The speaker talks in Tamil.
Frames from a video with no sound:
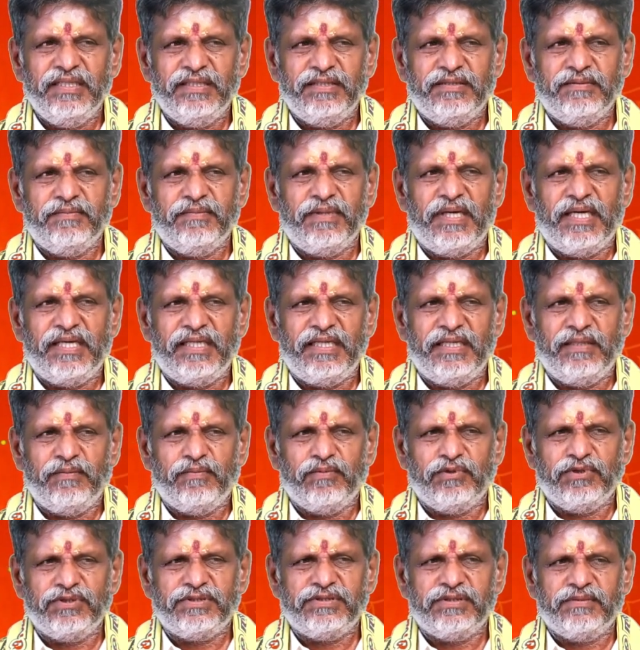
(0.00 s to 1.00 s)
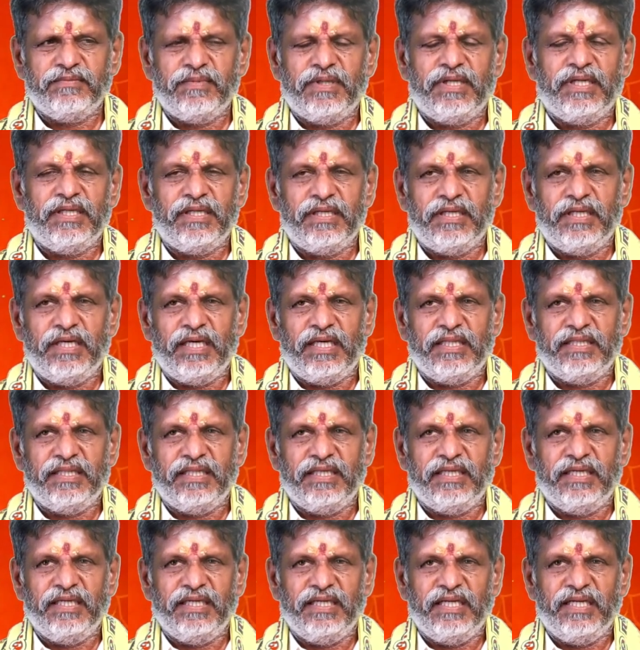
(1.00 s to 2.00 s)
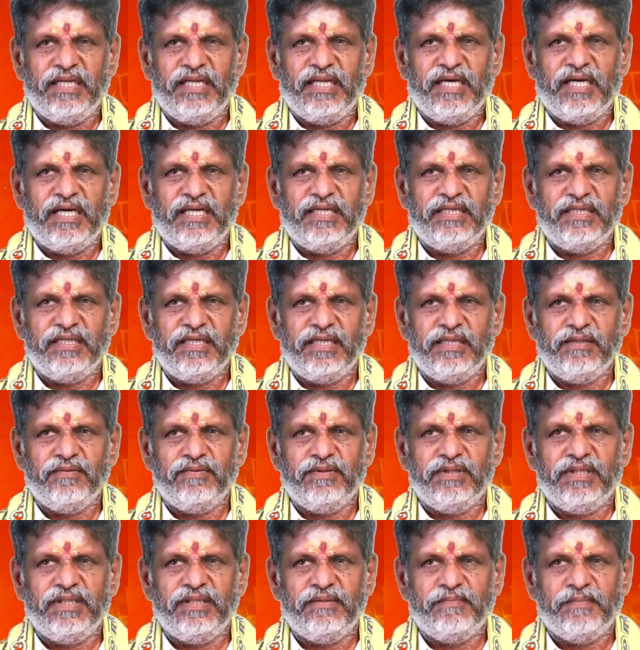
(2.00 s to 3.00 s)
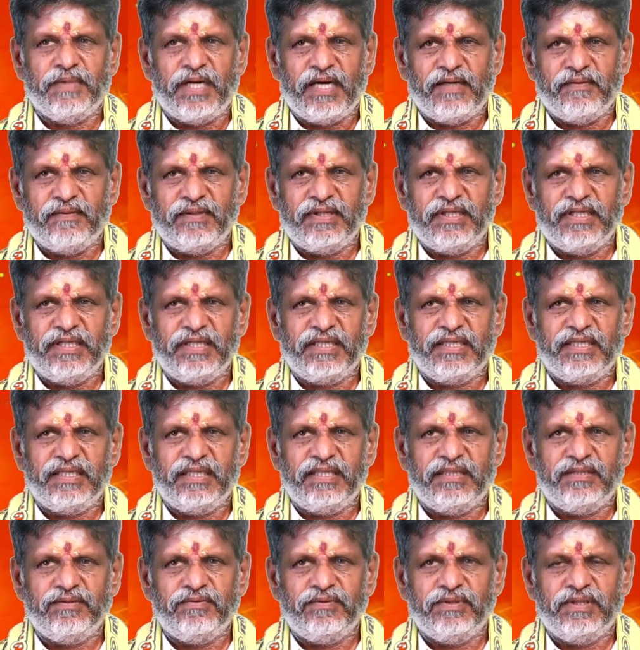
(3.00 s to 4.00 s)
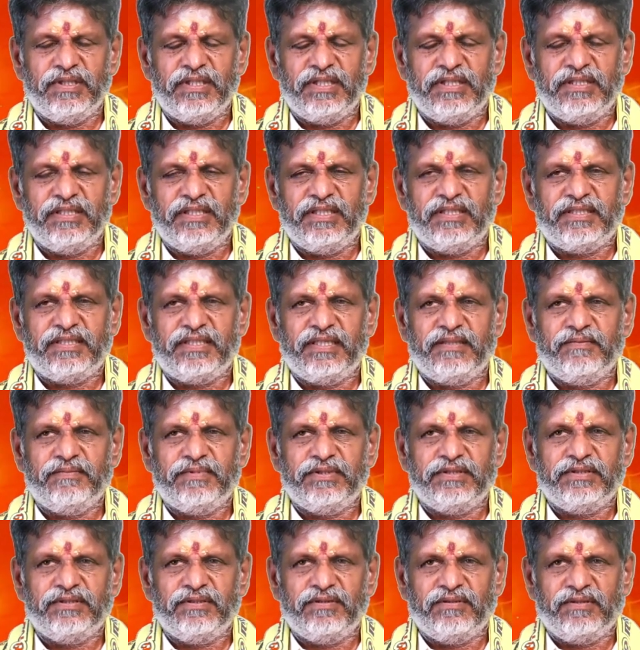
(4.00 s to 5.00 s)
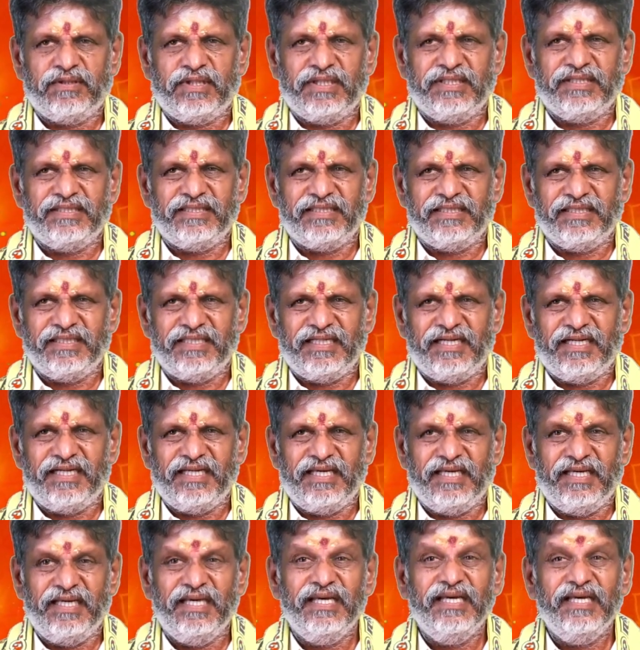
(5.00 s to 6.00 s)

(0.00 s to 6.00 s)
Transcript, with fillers: இது மாதிரி மோசமான அந்த எல்லா நிகழ்வுகளையும் அவரே கேதுவே அந்த எட்டாம் இடத்தில் உட்காந்துருக்கனால